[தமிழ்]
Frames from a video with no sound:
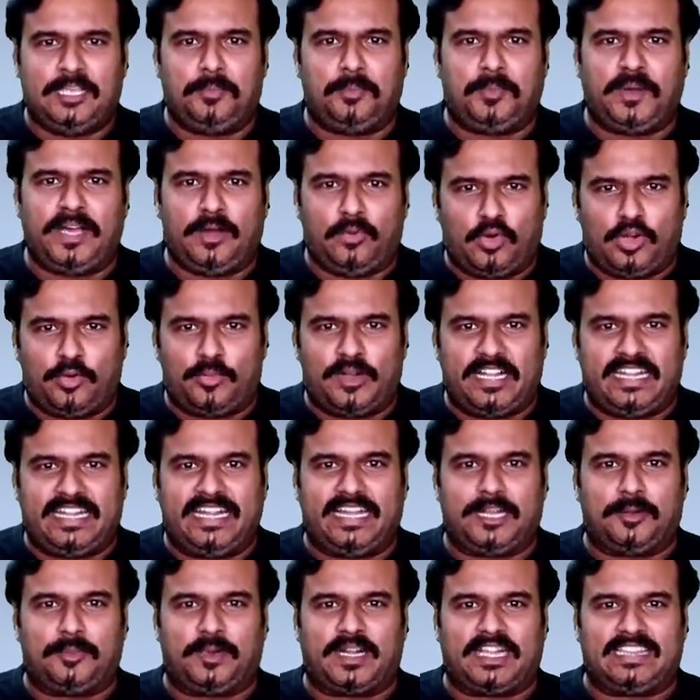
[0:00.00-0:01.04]
இப்போ ஒரு மணி
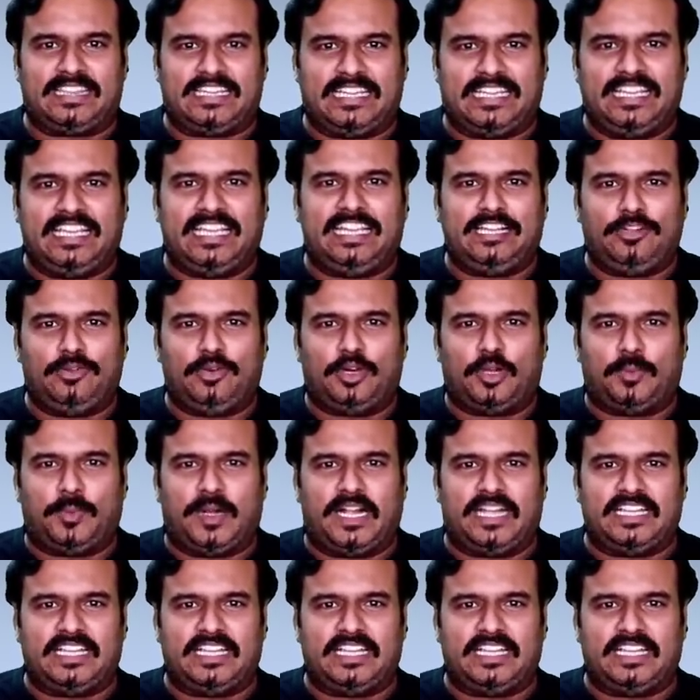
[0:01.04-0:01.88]
நேரம் படத்துக்கு இன்னொரு